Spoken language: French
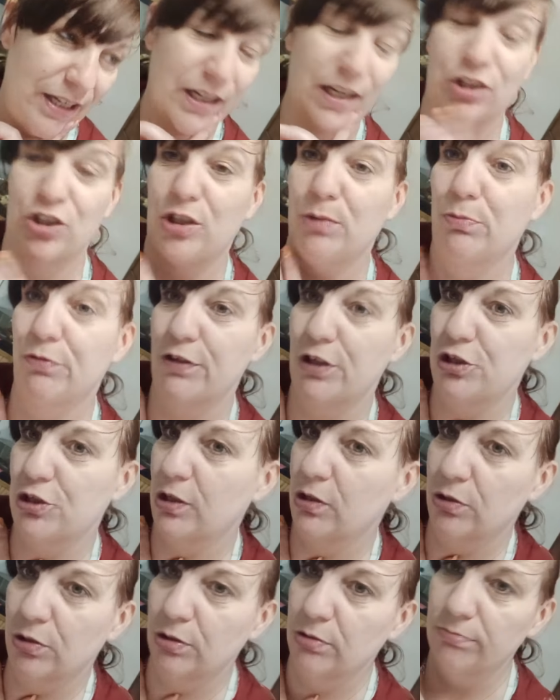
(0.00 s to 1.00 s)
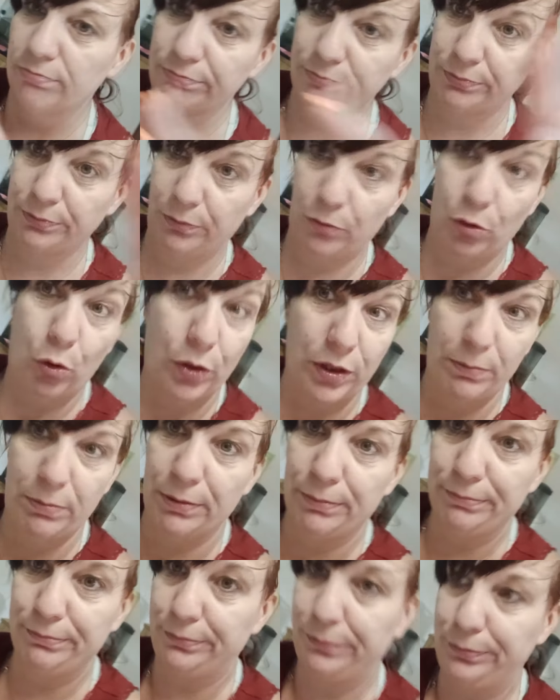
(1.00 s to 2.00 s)
Et j'ai des bouffées de chaleur.
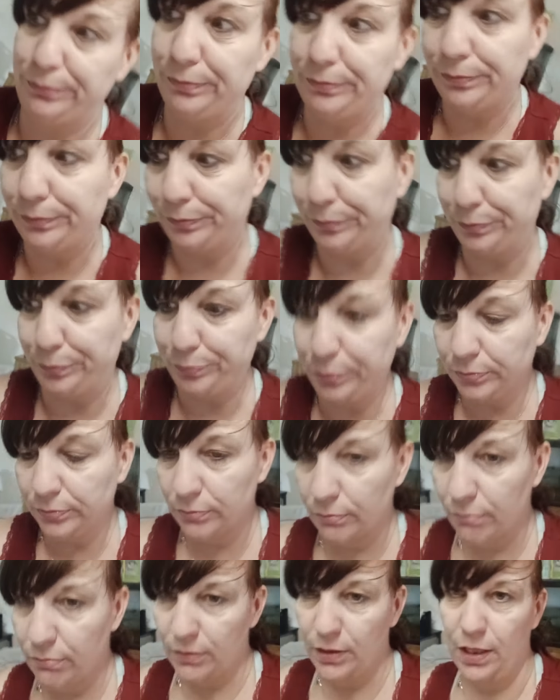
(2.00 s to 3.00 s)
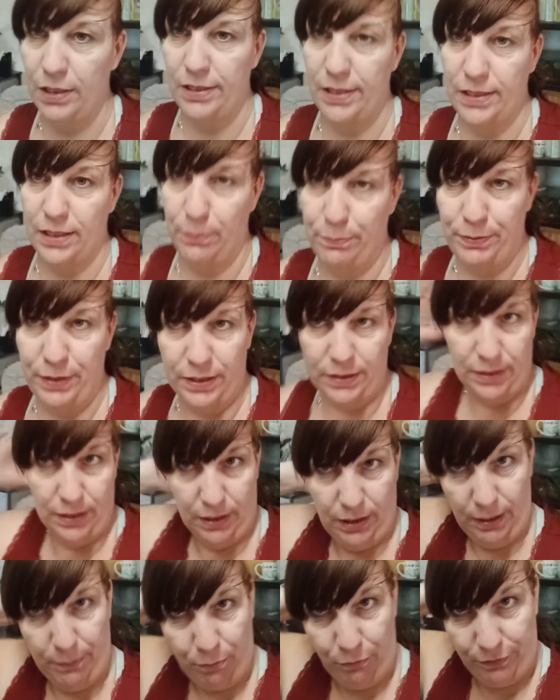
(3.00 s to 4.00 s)
Horrible. Ça, c'est le pire,
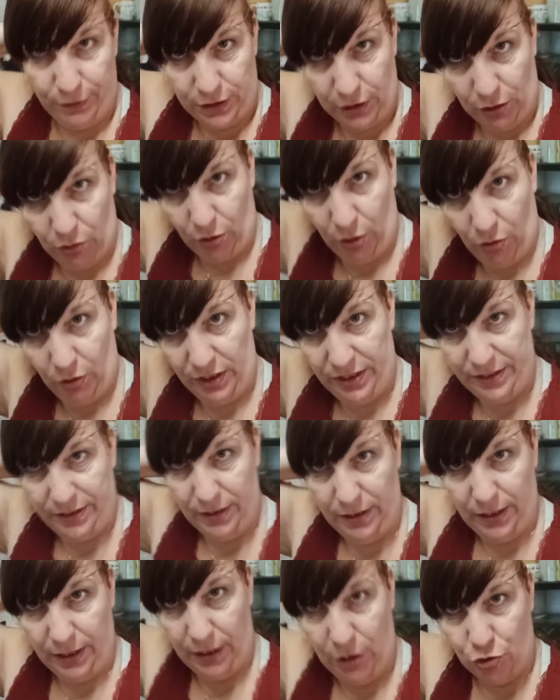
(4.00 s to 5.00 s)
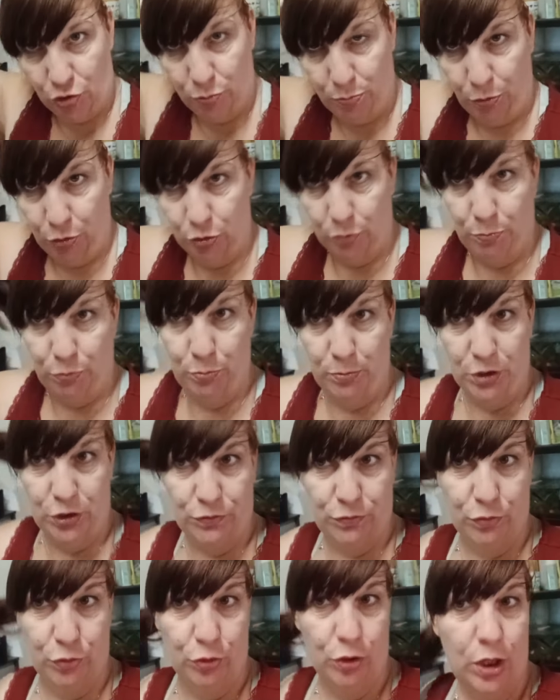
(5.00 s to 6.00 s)
c'est les bouffées de chaleur ici, derrière, je supporte plus mes
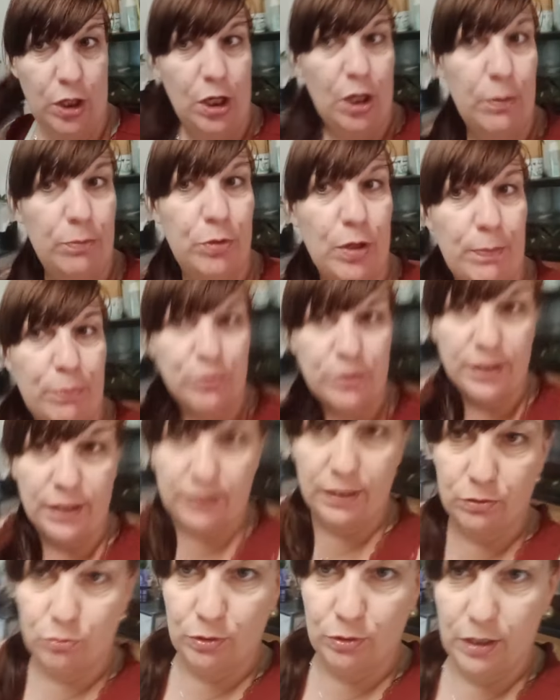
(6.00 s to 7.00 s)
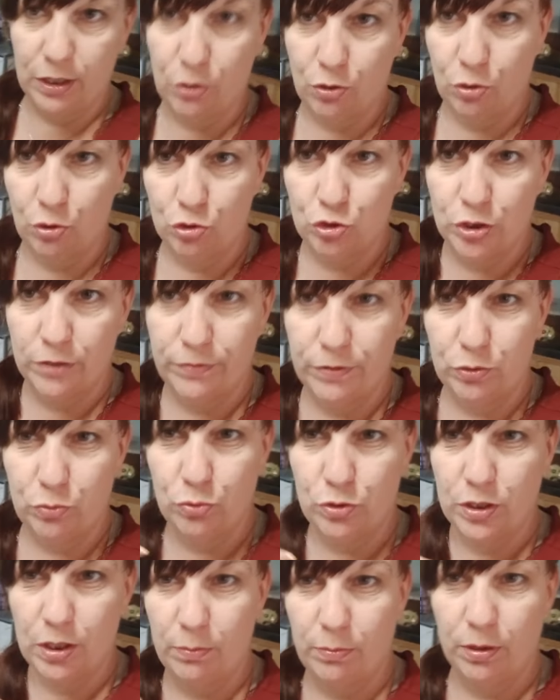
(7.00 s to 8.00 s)
cheveux. Puis en plus, avec toutes les colos que j'ai fait,
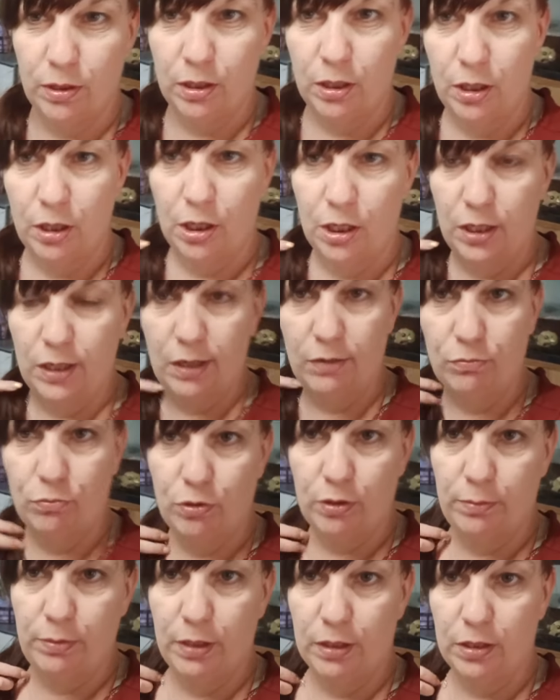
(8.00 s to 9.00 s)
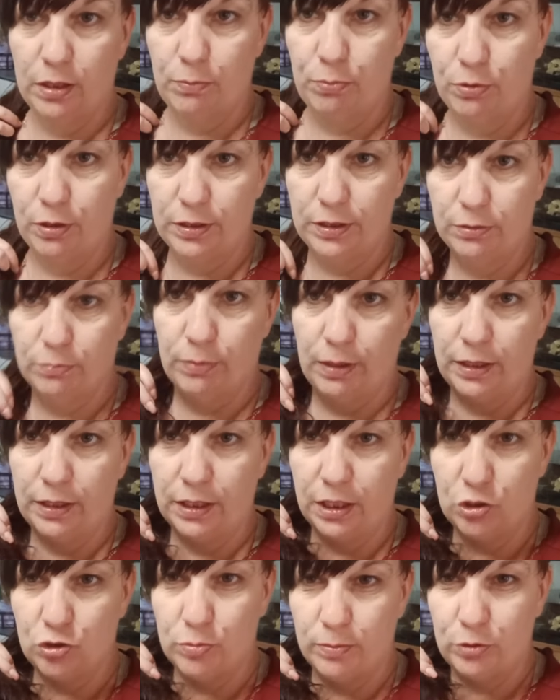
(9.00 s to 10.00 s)
tout ça, ben, là, vous voyez bien que les pointes,
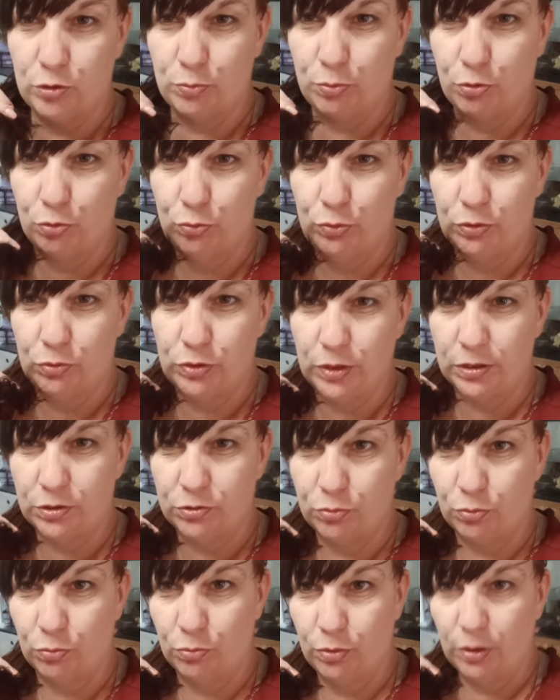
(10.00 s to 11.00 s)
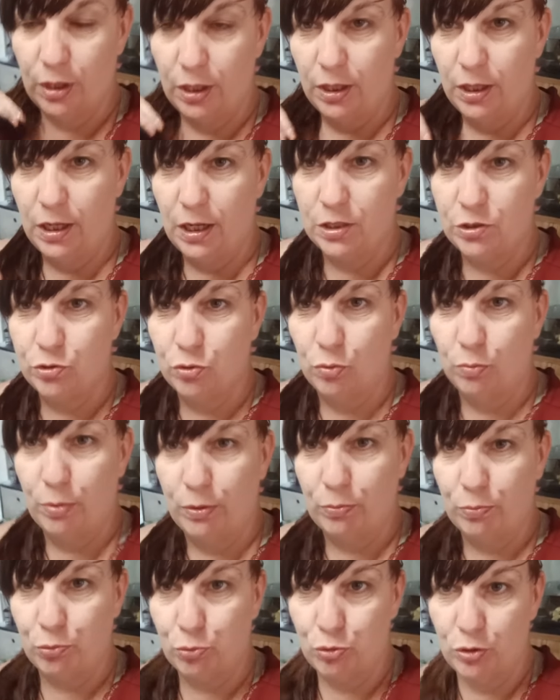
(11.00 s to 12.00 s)
malgré que je mets du produit, tout ça, sont, un
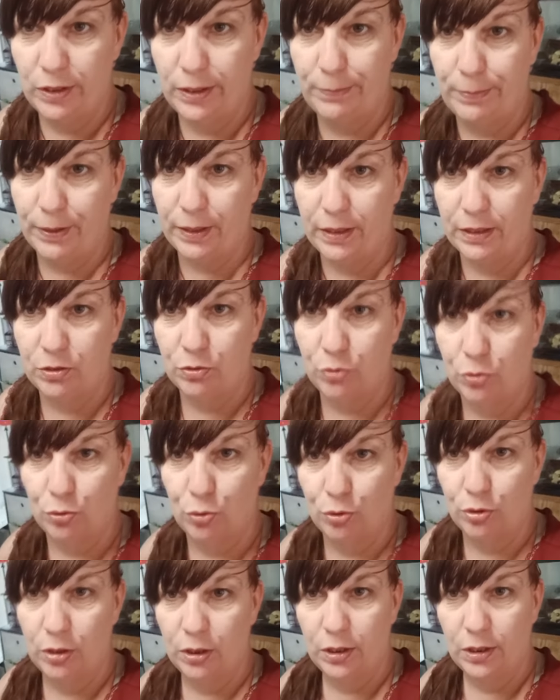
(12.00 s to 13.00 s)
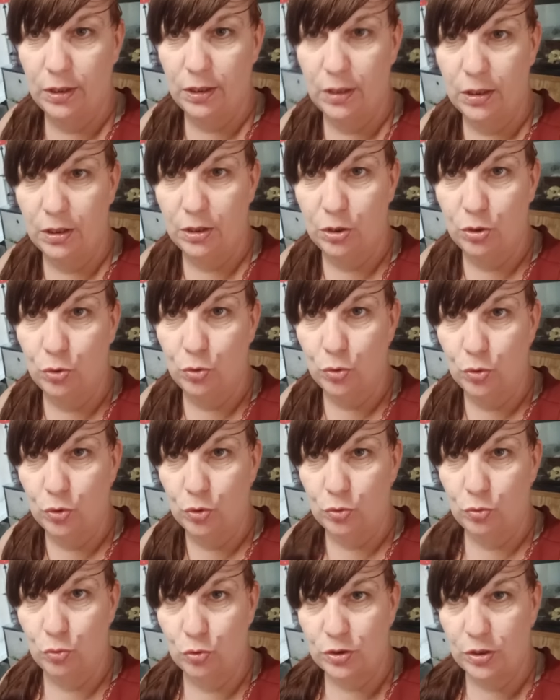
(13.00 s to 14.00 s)
sombre, brûlées par les colos.
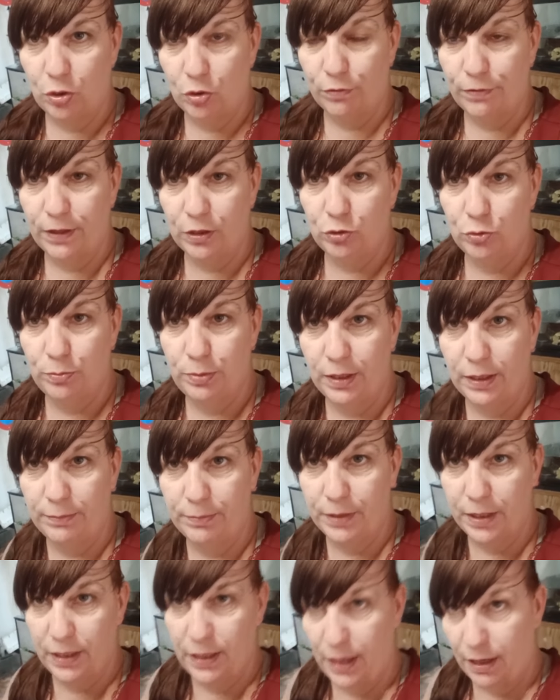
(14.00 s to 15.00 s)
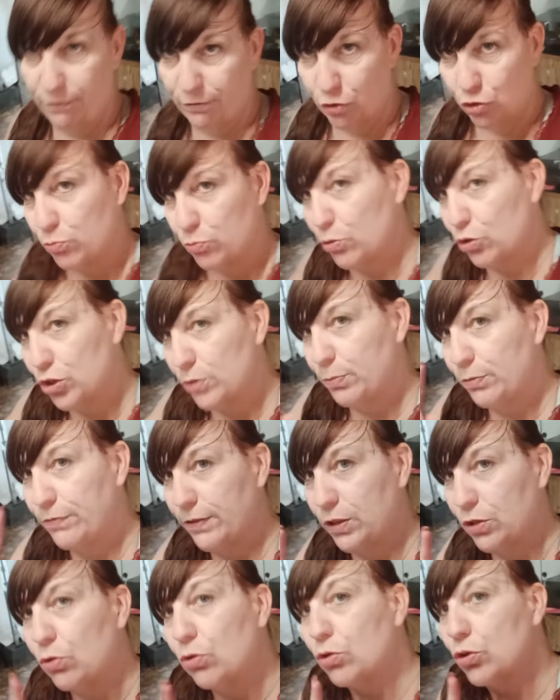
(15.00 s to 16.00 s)
Donc ça leur fera du bien. Et là, franchement, j'ai plus
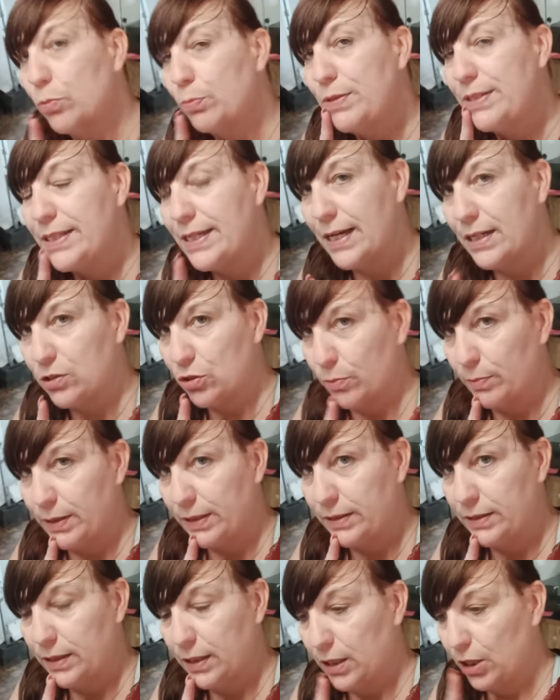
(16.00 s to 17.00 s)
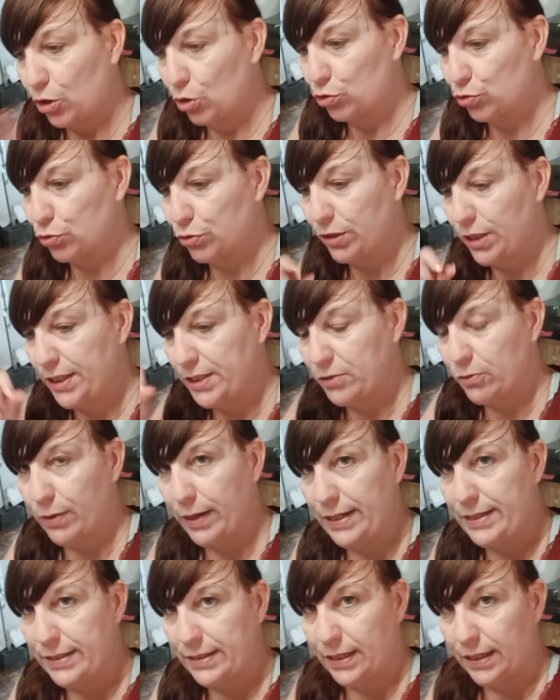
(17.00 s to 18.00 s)
fait de colo depuis 5 semaines. J'utilise
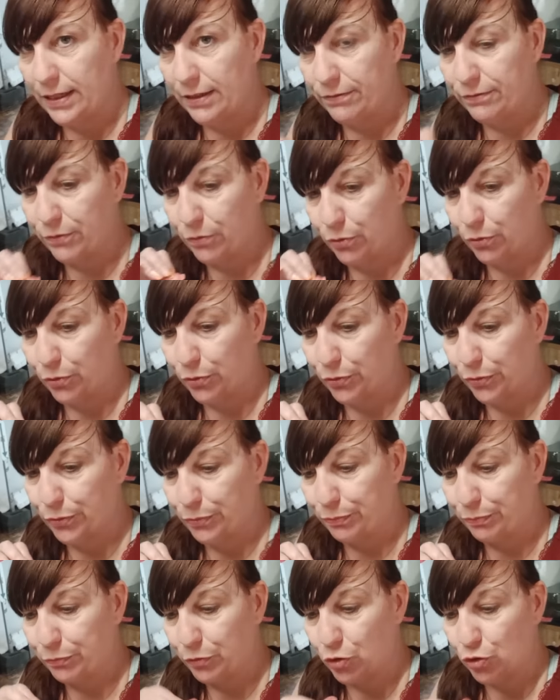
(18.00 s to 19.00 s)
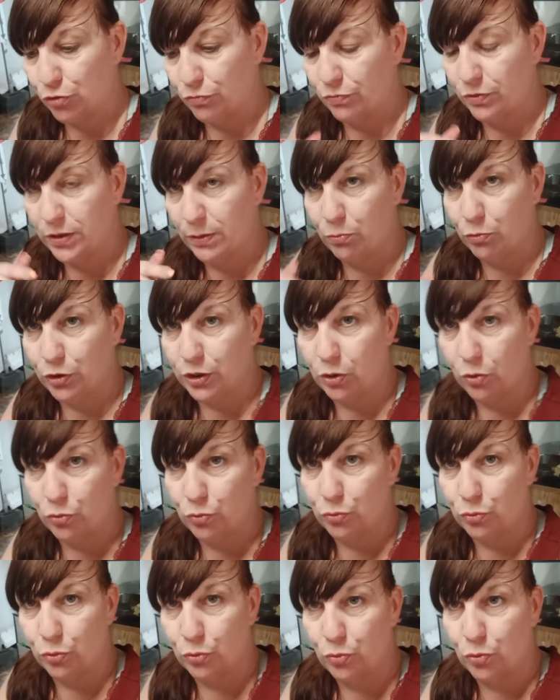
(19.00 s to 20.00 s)
le L7 euh, que je vous ai montré en
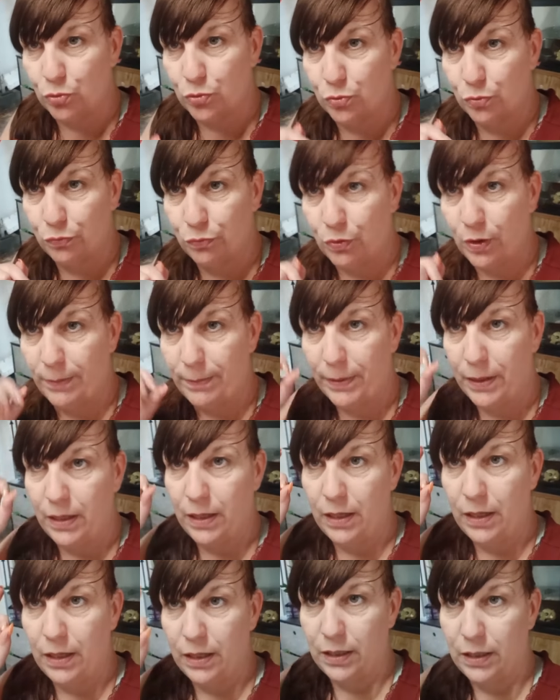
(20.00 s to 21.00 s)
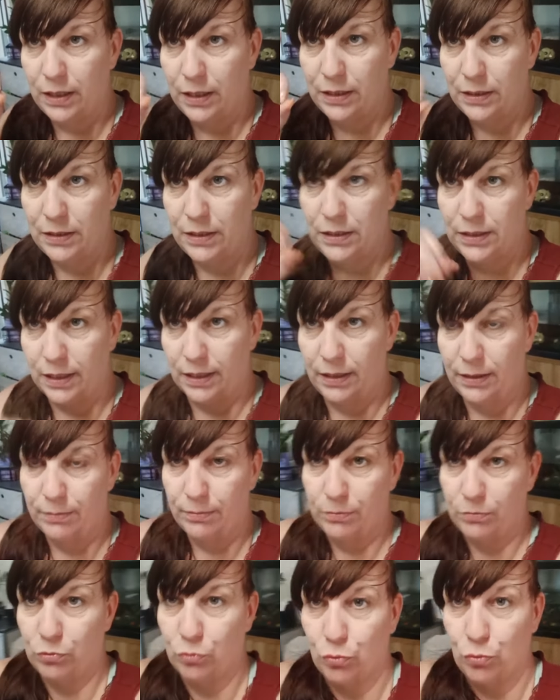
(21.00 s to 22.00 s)
cours de course autrefois. Et nickel.
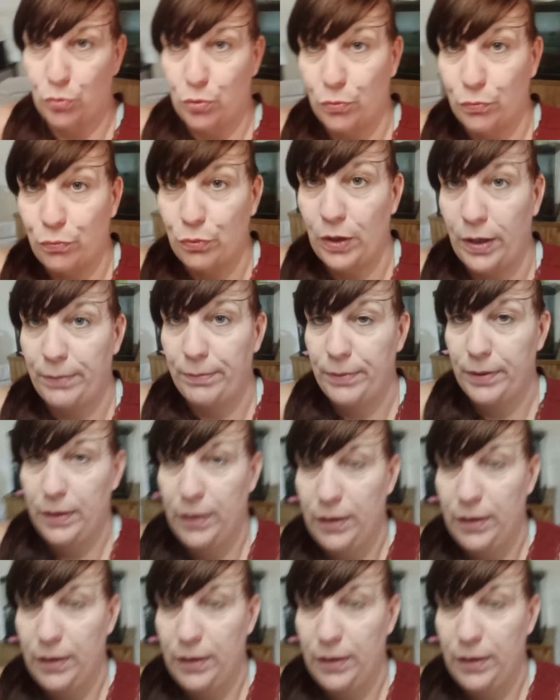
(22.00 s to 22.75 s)
Donc euh, voilà.